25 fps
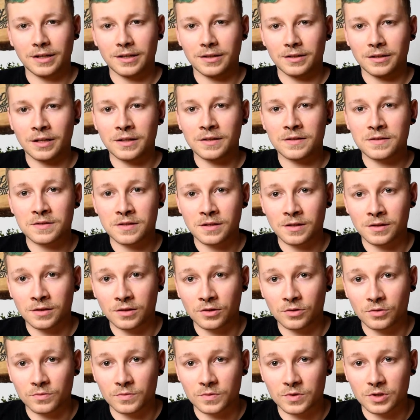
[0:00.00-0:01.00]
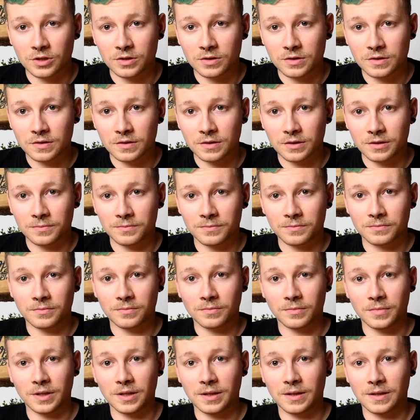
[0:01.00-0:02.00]
nennt sich nicht umsonst ähm,
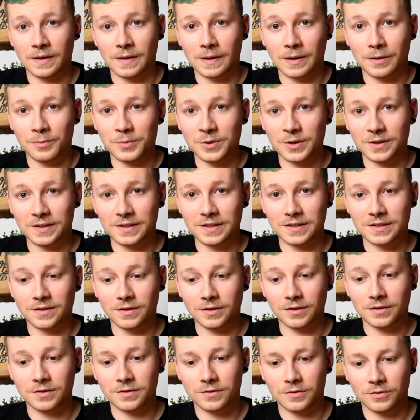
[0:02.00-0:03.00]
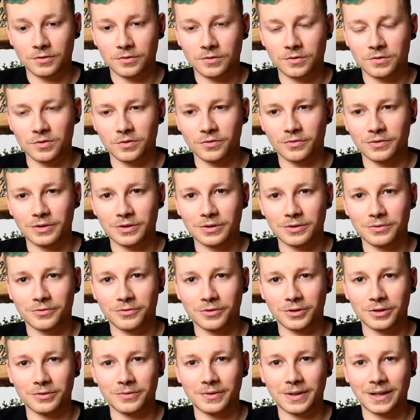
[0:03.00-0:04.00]
Ikea Bier Desaster, so viel
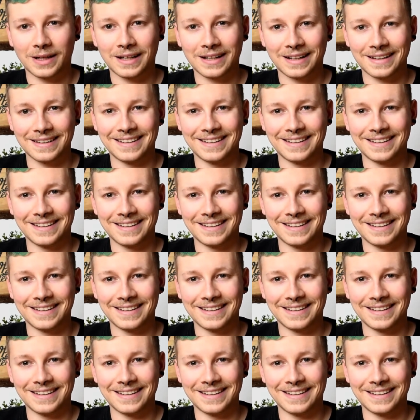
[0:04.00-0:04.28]
vorneweg.